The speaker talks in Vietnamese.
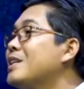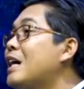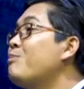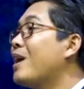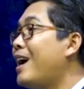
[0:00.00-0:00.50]
bà
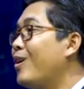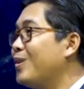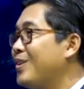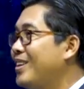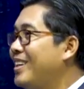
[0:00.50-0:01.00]
chào phá
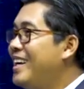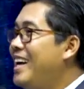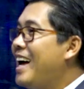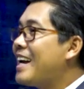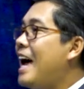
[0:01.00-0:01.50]
raun.
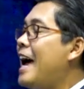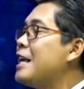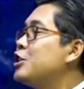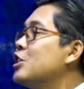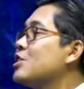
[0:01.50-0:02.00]

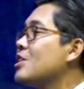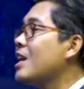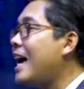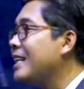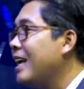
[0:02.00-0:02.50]
Đại chia
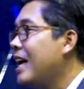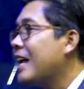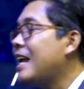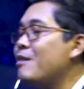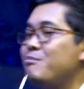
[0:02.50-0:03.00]
đạch đại